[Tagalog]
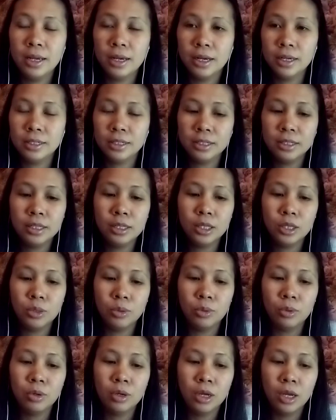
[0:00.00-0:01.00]
kasi
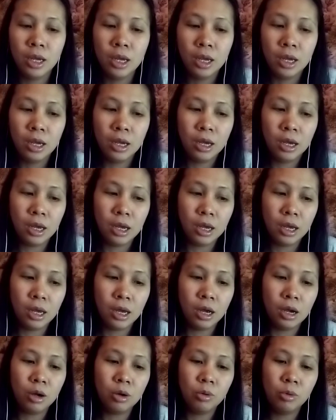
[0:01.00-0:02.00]
dito
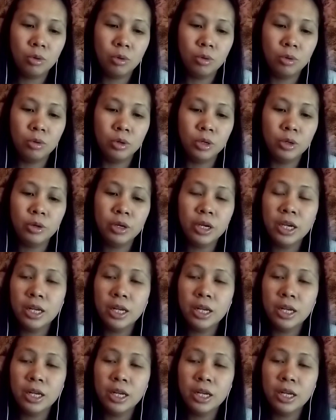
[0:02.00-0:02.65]
uh, kung yung